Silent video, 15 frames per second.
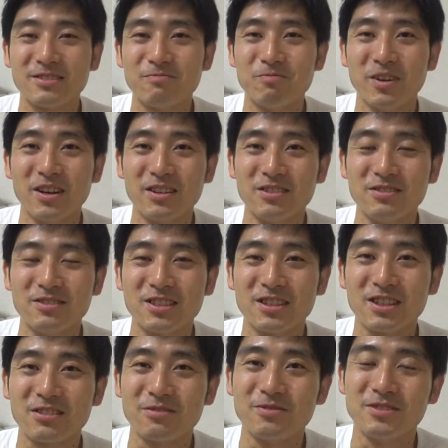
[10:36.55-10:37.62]
まあ言って
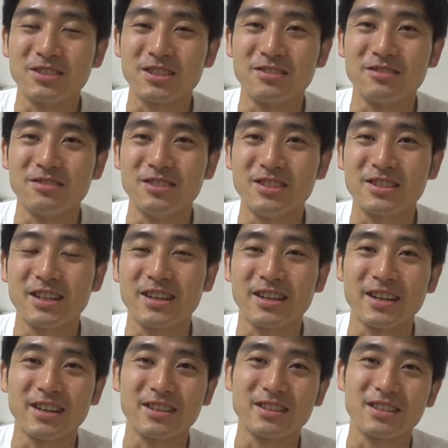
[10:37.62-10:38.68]
たと思うんですけど23
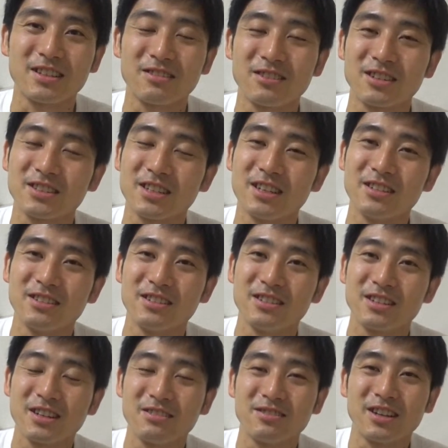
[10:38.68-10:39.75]
回あったというか
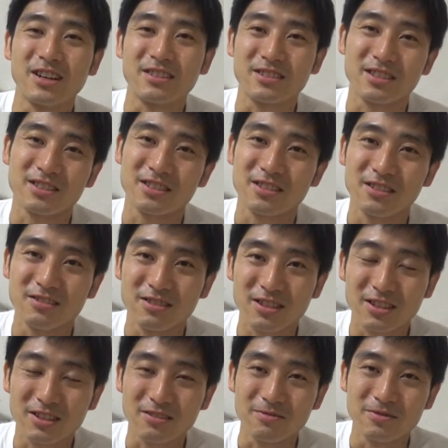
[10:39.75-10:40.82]
3回ぐらいあったって言って
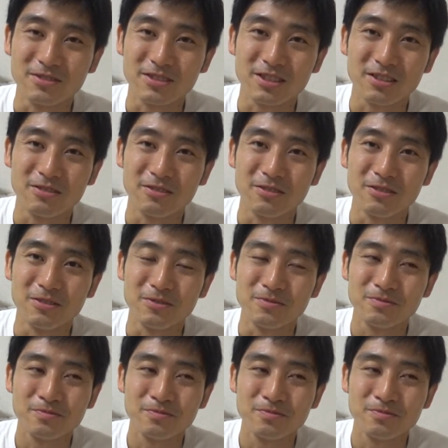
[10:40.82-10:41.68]
たと思うんですけど